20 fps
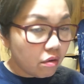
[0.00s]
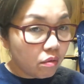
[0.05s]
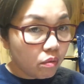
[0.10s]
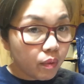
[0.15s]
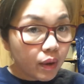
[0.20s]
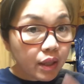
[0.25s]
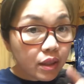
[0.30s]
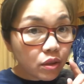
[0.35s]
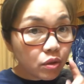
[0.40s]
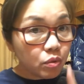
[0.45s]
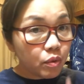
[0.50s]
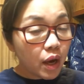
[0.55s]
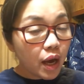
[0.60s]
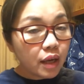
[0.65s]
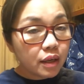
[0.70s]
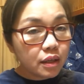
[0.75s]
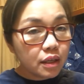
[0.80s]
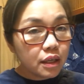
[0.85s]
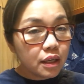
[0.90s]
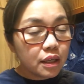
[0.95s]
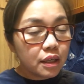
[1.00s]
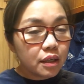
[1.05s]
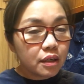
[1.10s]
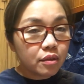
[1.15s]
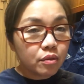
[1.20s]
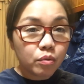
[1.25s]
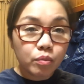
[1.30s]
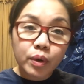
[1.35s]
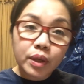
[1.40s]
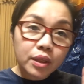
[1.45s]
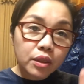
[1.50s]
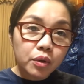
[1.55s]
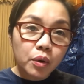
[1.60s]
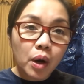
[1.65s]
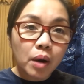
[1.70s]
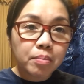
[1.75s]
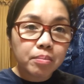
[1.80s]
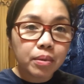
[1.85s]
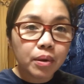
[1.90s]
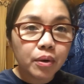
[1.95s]
when to edit, when to
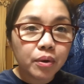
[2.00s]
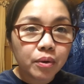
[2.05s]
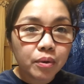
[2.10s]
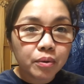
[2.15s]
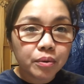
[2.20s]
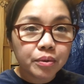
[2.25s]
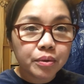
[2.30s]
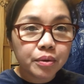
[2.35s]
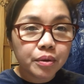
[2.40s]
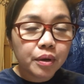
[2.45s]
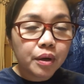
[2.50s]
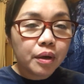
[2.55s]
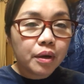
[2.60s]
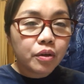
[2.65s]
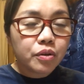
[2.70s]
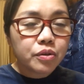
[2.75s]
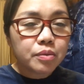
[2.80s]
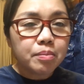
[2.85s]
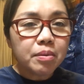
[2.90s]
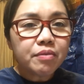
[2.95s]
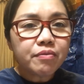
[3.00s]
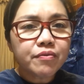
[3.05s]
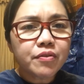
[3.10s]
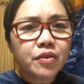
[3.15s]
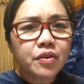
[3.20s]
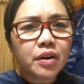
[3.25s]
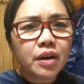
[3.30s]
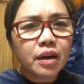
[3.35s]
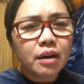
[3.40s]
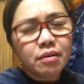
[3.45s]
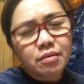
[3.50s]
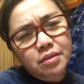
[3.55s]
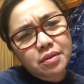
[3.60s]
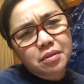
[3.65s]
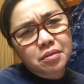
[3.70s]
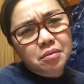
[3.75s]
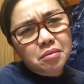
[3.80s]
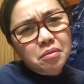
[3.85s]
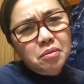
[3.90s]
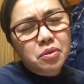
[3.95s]
upload. Because before,
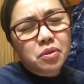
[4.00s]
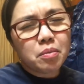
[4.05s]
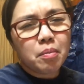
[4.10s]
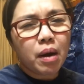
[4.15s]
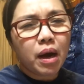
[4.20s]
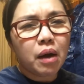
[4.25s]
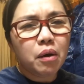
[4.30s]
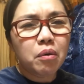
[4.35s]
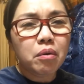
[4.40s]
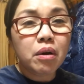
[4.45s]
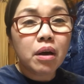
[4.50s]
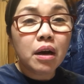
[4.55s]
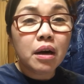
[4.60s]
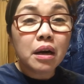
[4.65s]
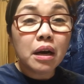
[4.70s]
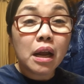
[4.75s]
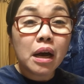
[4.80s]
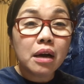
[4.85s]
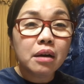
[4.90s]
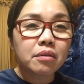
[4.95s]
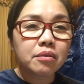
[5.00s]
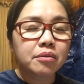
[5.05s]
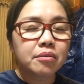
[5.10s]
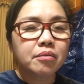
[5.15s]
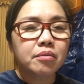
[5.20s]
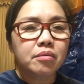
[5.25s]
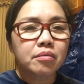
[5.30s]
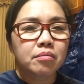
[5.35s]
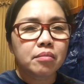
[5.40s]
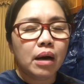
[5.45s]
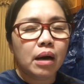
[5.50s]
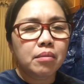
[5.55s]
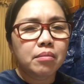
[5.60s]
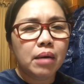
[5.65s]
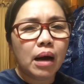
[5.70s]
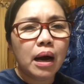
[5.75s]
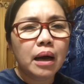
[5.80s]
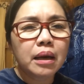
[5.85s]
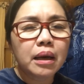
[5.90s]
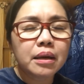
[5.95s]
no, sa makalugar lang, no?
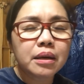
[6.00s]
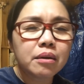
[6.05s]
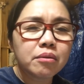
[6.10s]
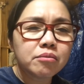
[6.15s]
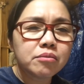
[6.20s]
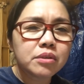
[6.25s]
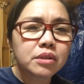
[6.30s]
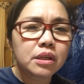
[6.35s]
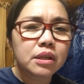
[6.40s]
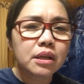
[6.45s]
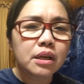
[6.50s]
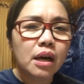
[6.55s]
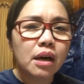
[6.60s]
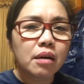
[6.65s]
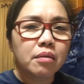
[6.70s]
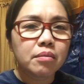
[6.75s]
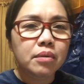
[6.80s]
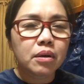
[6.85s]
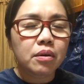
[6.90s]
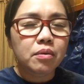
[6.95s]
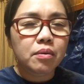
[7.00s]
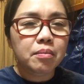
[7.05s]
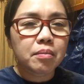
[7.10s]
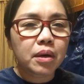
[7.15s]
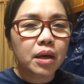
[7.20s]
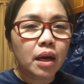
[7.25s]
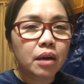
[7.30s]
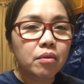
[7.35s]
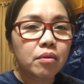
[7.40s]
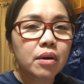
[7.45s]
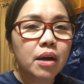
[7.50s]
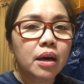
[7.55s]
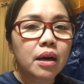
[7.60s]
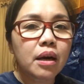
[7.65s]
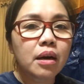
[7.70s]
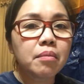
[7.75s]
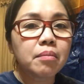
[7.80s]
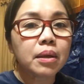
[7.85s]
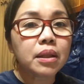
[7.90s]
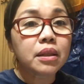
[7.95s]
bahala na unsa diha, uh, makalugar
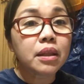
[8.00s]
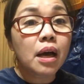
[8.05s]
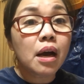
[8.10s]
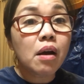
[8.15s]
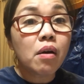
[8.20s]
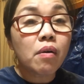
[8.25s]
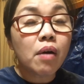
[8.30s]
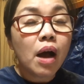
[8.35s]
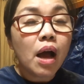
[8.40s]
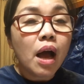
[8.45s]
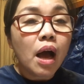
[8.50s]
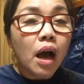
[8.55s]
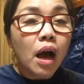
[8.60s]
lang. But now,